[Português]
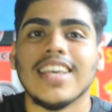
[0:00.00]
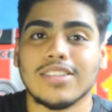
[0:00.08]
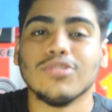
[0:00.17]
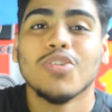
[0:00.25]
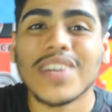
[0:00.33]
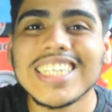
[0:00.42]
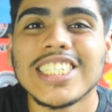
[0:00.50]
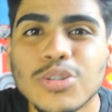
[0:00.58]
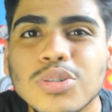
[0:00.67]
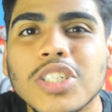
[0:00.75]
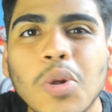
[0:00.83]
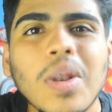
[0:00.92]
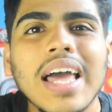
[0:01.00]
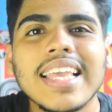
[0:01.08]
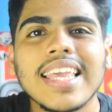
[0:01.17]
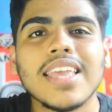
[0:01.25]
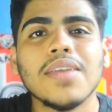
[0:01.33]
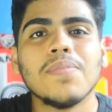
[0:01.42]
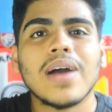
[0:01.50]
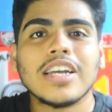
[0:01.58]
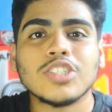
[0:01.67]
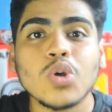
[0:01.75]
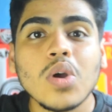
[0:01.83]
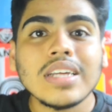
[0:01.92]
Então já vai deixando o seu like aí
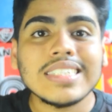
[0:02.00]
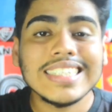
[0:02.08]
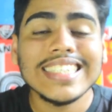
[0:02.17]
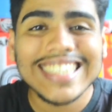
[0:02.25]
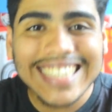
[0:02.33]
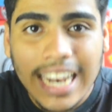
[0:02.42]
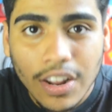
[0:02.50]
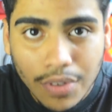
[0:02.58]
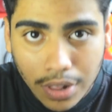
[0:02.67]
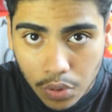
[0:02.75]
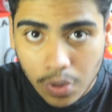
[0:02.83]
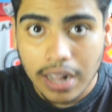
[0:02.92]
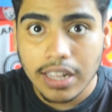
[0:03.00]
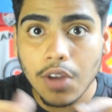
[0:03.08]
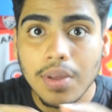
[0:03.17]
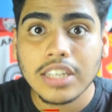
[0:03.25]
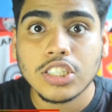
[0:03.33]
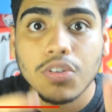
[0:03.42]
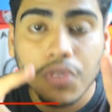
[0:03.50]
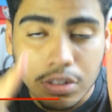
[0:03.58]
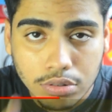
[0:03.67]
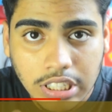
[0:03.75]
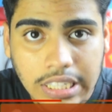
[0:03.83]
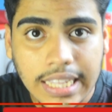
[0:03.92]
embaixo, se inscrevendo no canal e
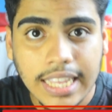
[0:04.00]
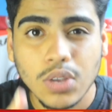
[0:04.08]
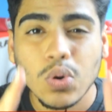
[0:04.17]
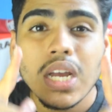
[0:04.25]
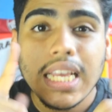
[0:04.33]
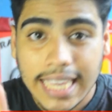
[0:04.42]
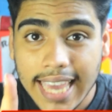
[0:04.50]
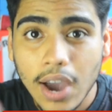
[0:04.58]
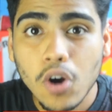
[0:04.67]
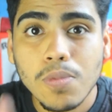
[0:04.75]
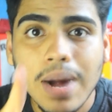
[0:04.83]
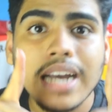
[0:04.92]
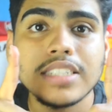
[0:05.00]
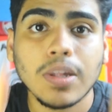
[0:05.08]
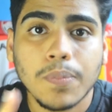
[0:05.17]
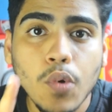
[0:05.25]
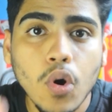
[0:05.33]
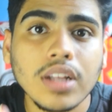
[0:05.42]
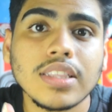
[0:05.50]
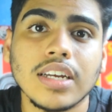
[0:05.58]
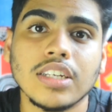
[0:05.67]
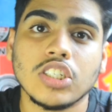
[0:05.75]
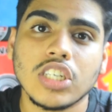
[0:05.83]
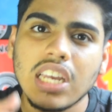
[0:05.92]
ativando o sininho, que é o mais
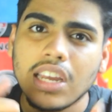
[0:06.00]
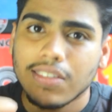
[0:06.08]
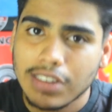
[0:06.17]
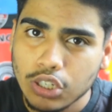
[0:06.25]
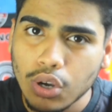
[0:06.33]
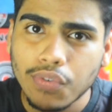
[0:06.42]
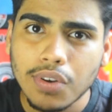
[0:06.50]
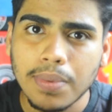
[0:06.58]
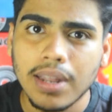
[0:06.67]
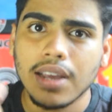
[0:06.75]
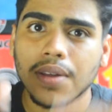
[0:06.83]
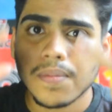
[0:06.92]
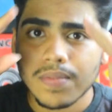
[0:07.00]
importante. Fechou, família?